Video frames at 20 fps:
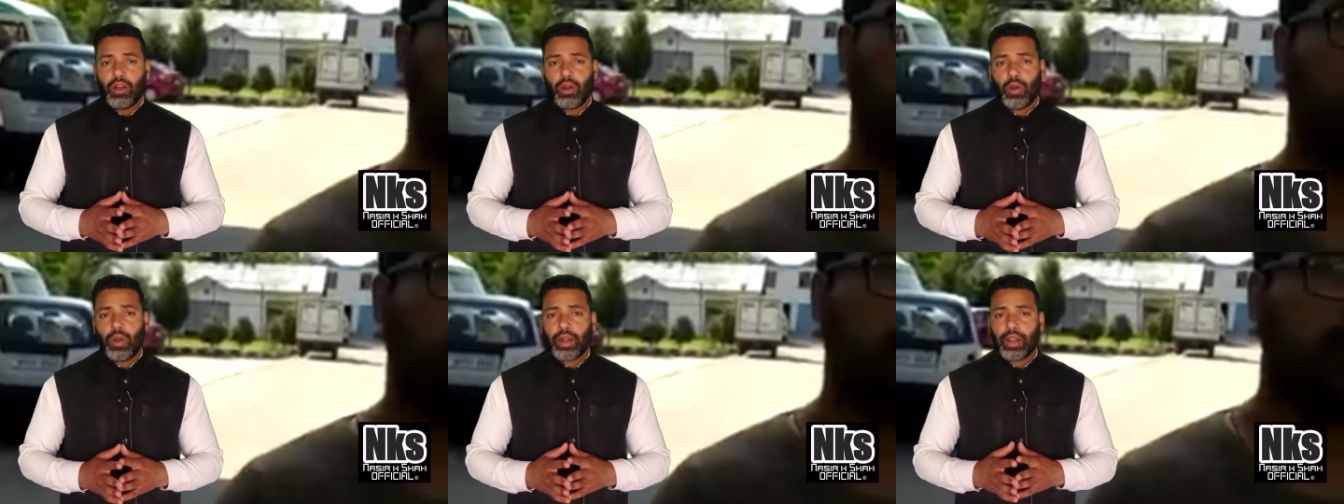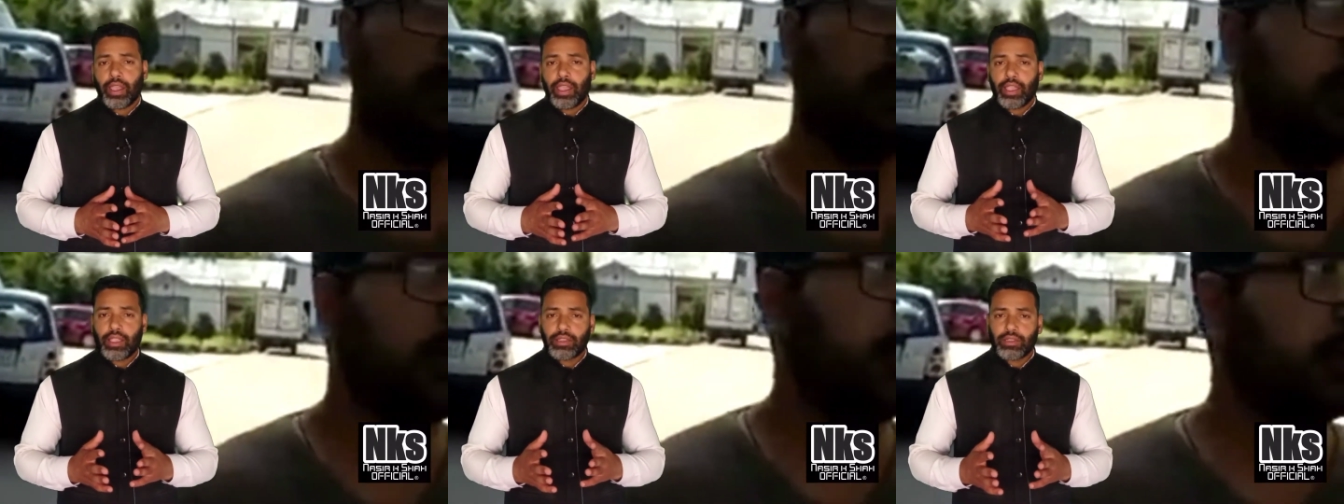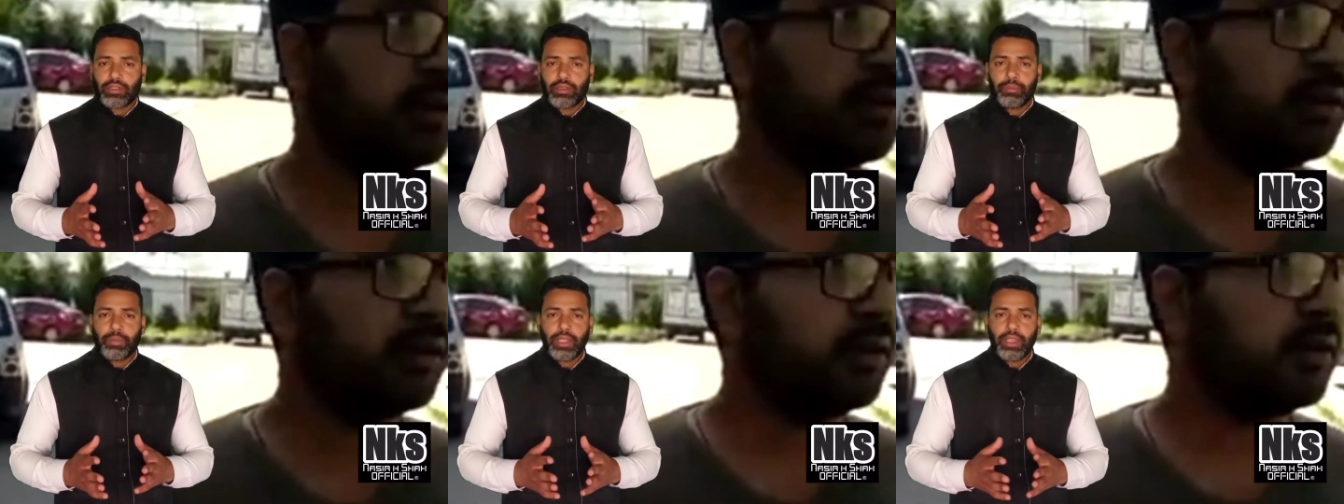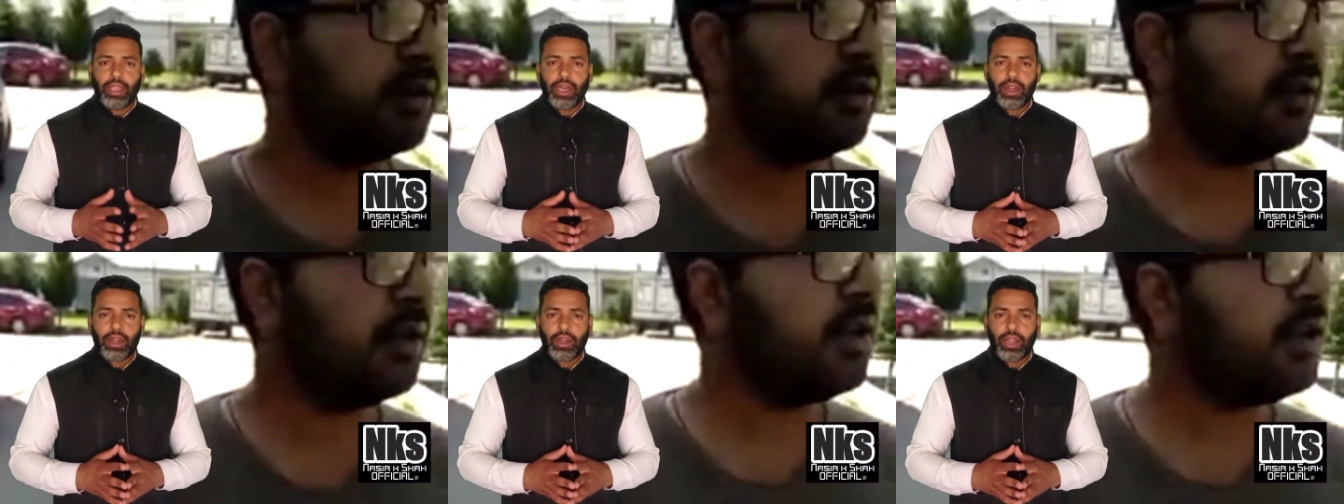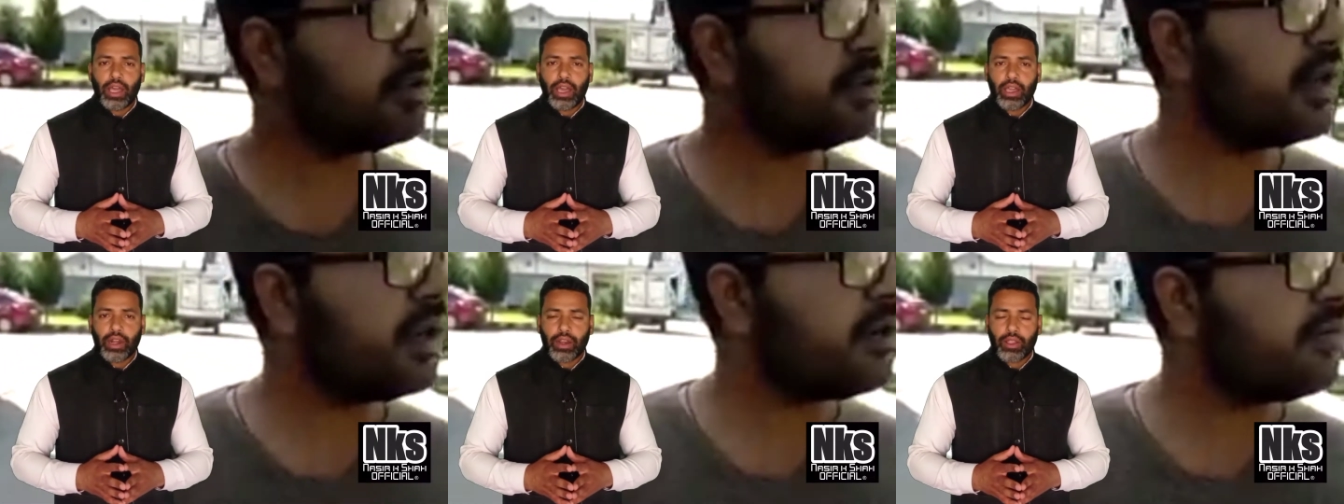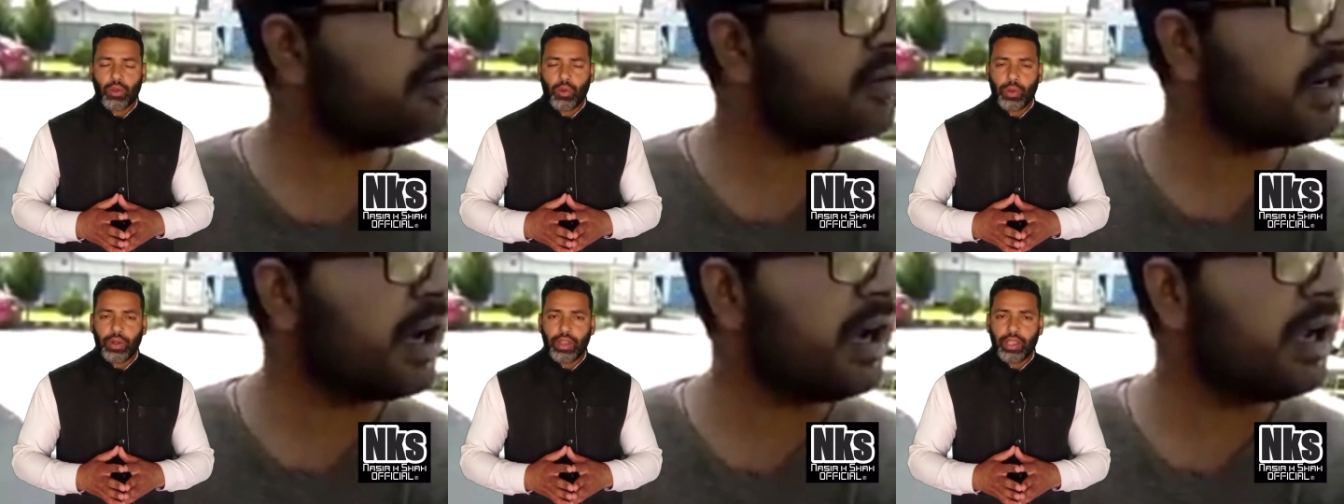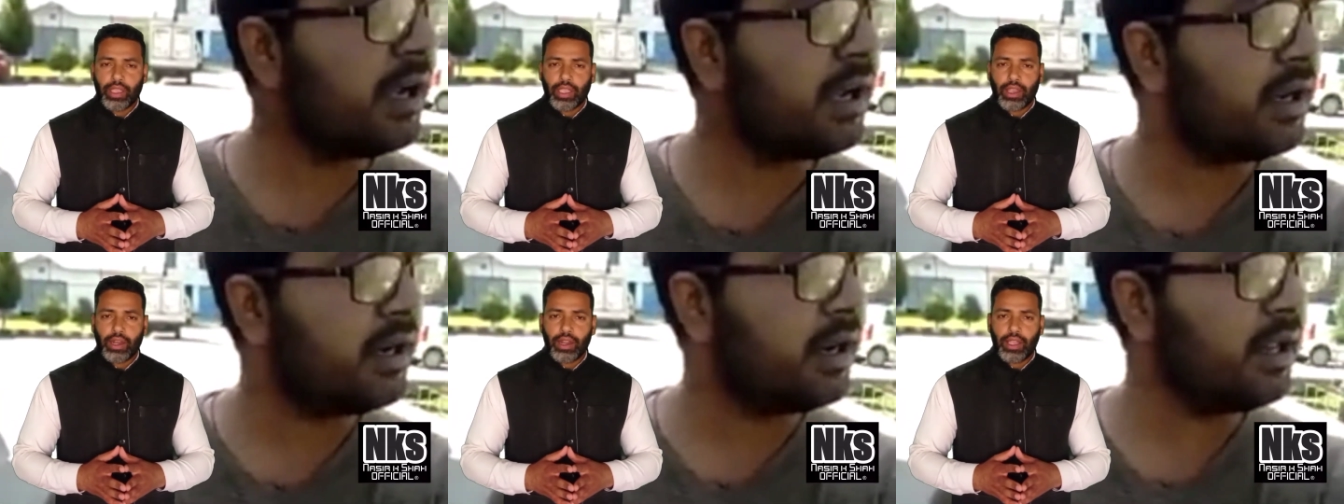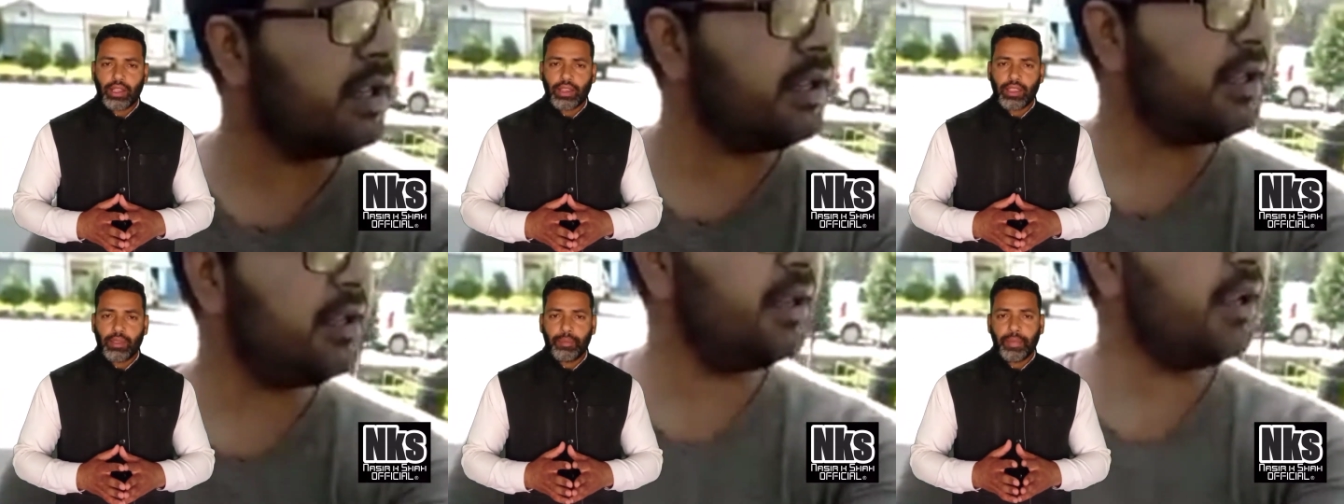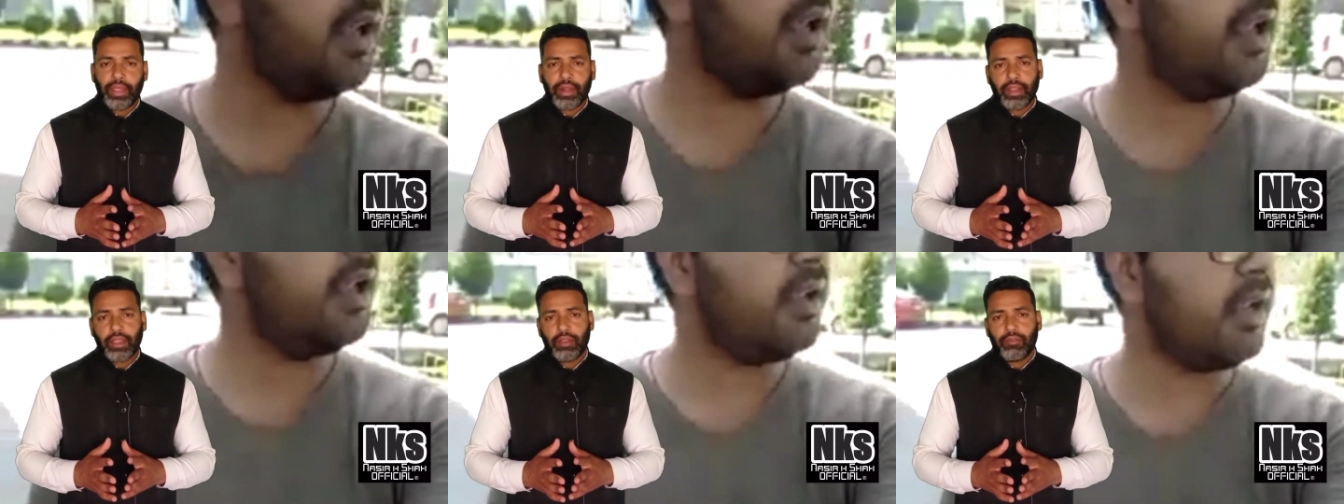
और एक ज़िम्मेदार नागरिक होने के नाते मेरा